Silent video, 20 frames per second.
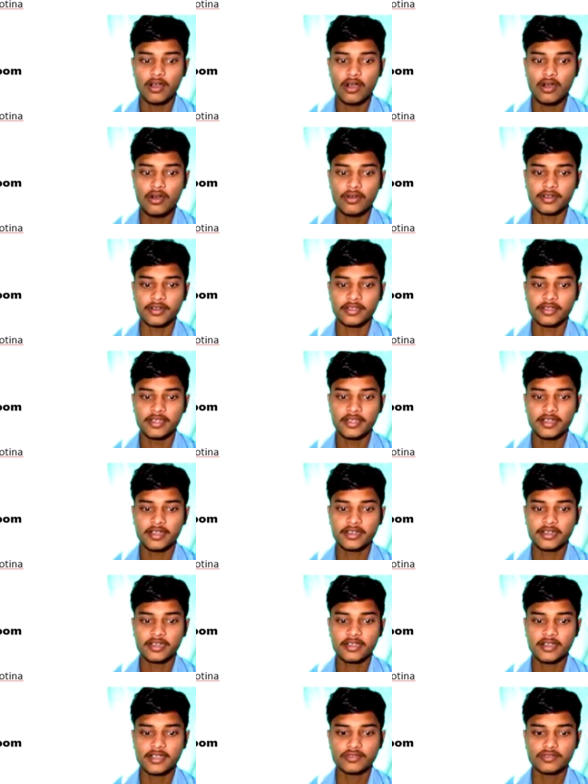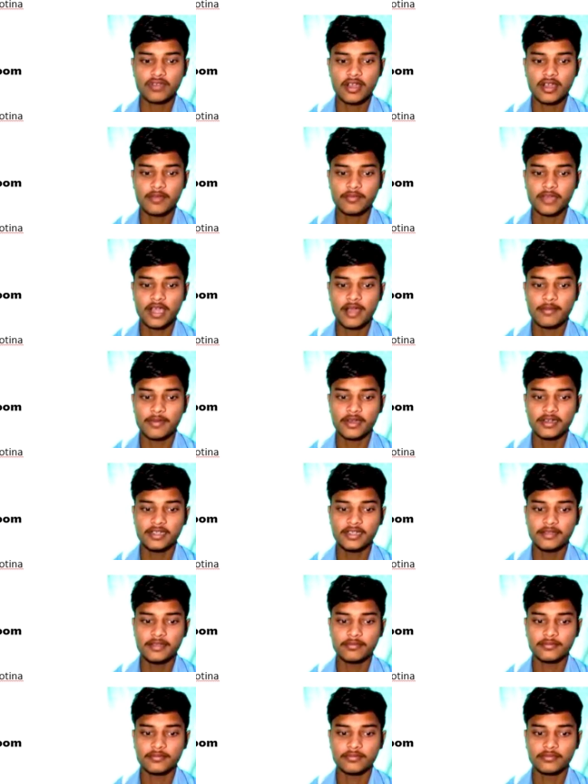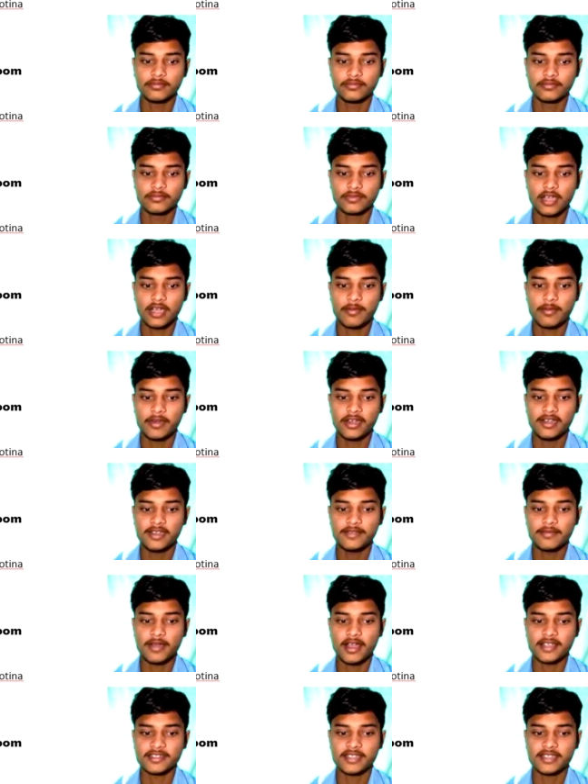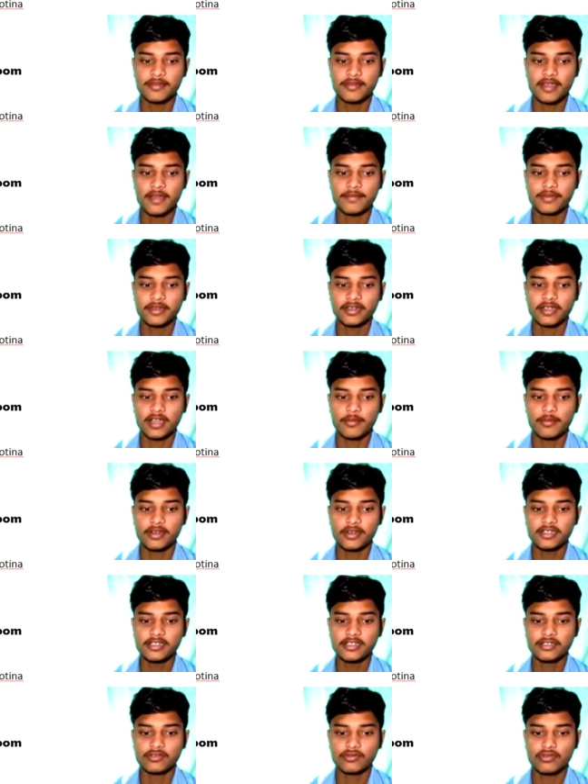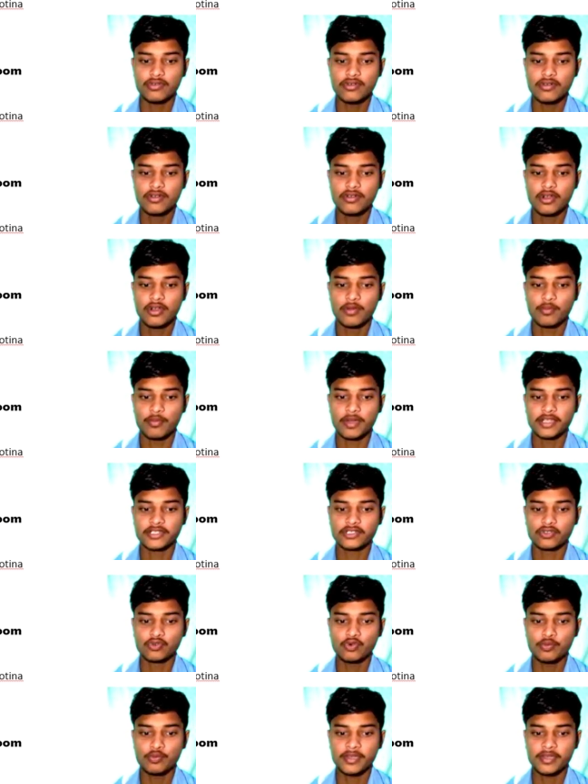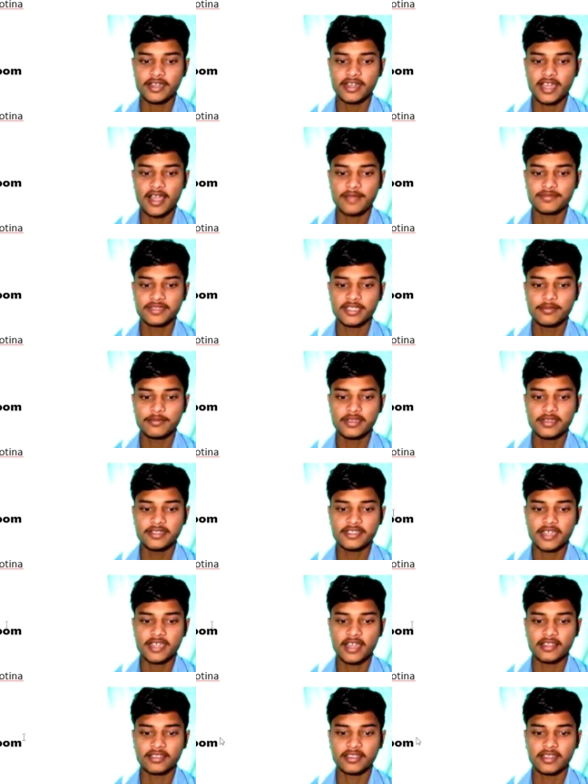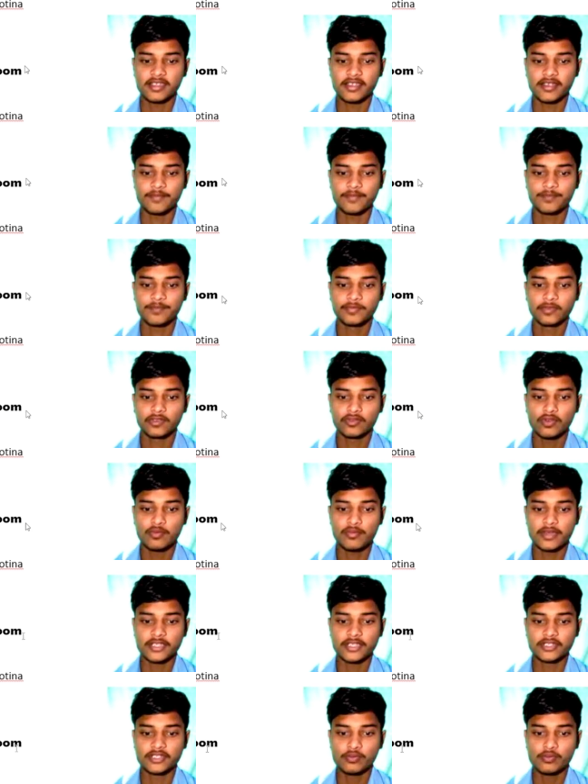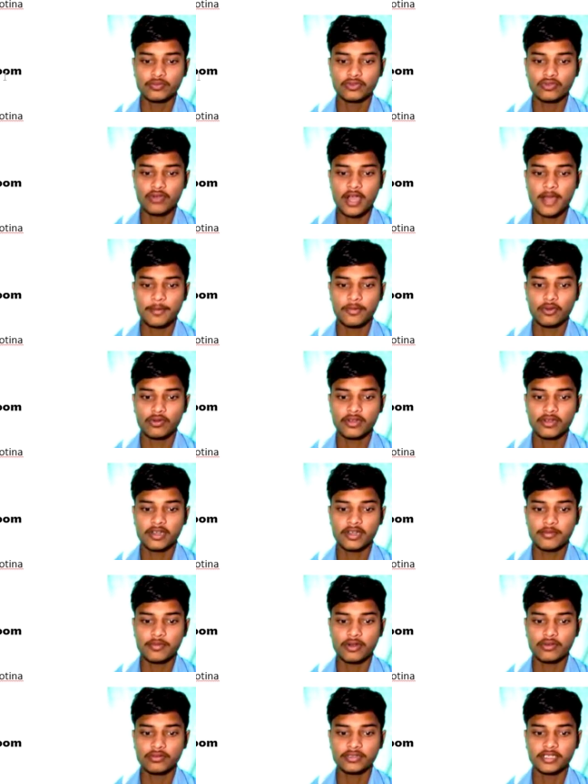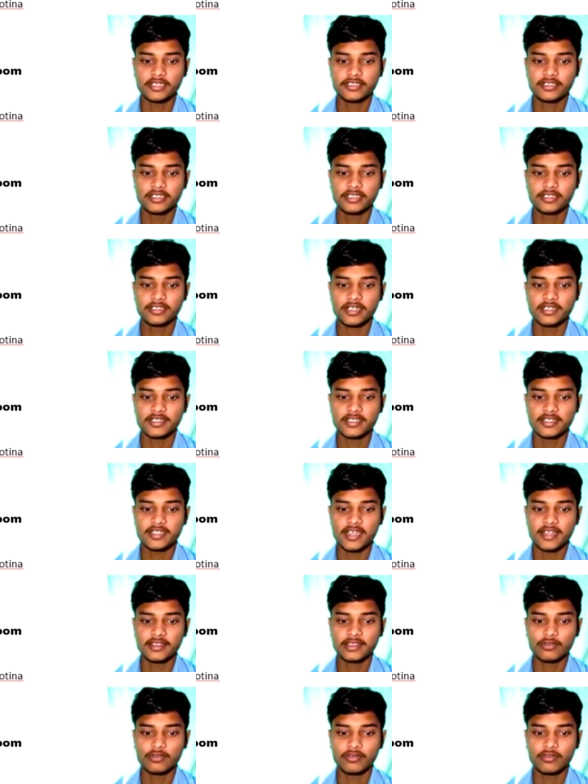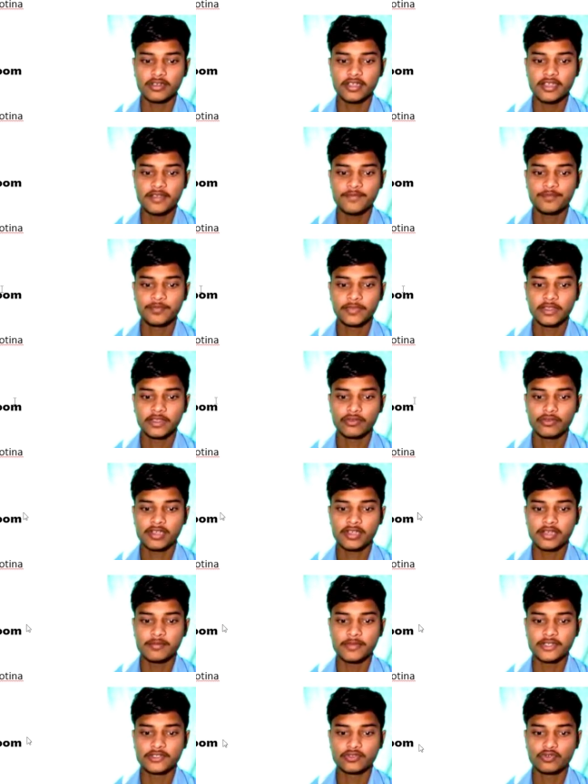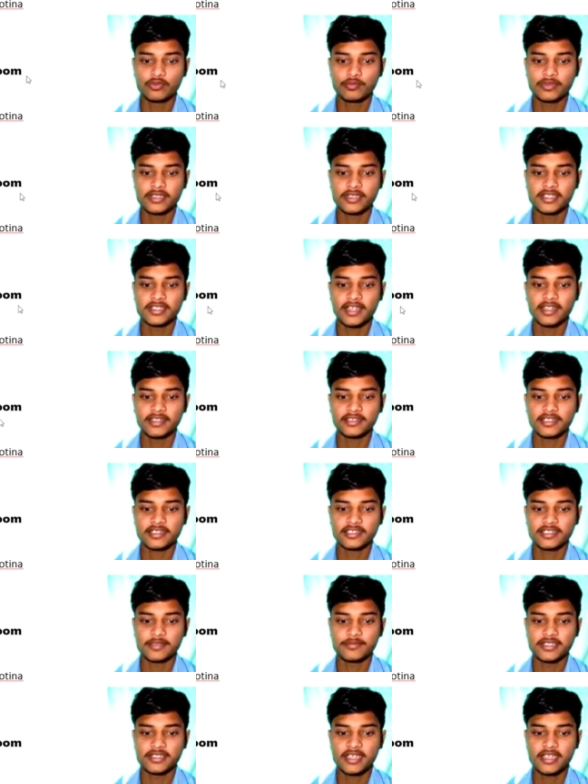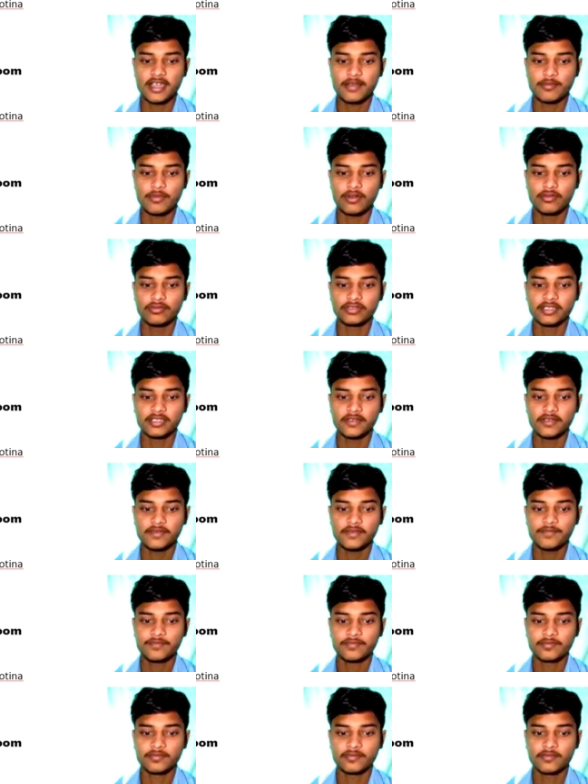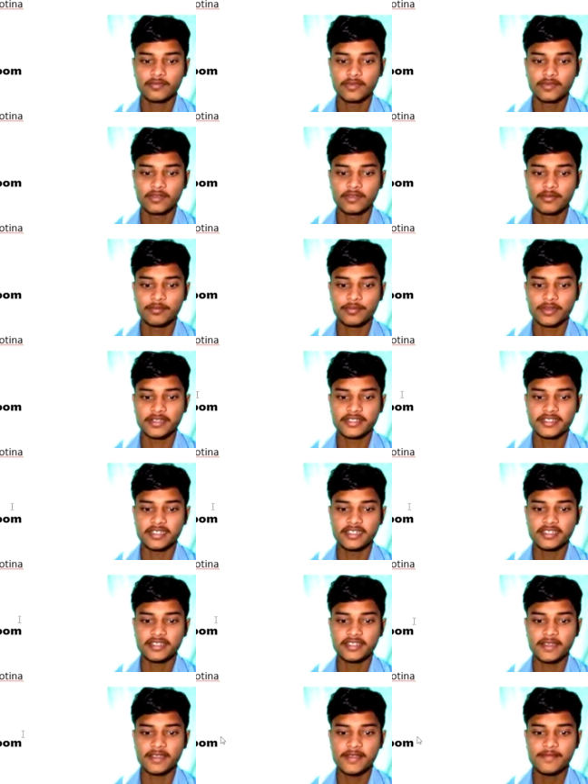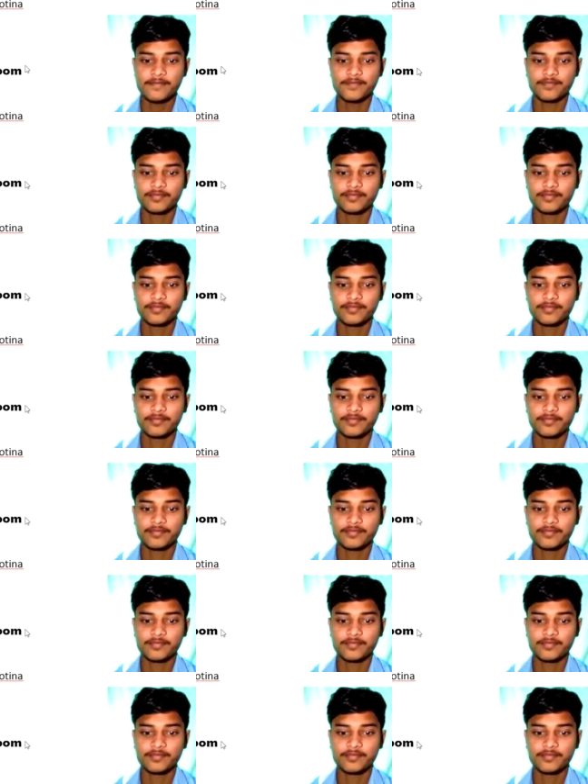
और एग्रीकस को हम कॉमनली कॉमनली भाषा में या फिर कॉमनली इनको मशरूम के नाम से भी जानते हैं तो मशरूम तो आप लोगों ने बहुत अच्छी तरह से जानते होंगे क्योंकि मशरूम की ज़्यादातर सब्जियां बहुत ही प्रचलित हैं